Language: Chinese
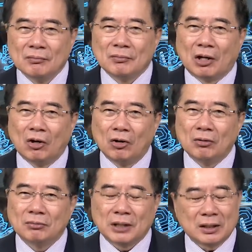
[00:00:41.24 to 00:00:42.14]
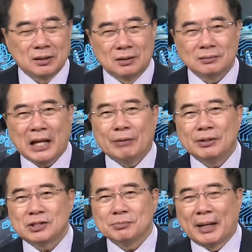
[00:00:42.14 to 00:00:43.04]
然后他可能台湾
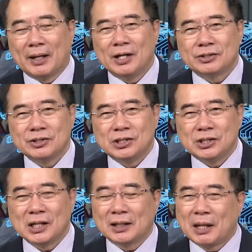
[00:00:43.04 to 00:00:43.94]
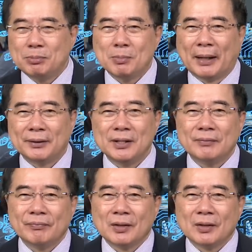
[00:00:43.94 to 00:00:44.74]
只买了二十几架，他不满意，